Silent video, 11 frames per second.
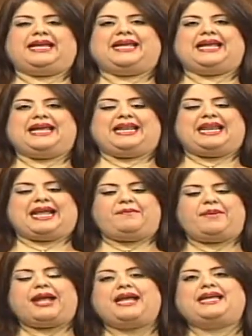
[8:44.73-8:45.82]
que la
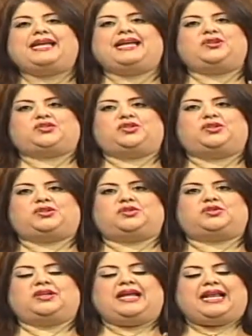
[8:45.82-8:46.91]
imagen que
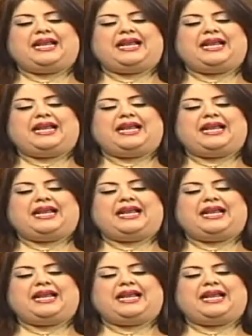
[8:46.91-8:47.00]
nosotros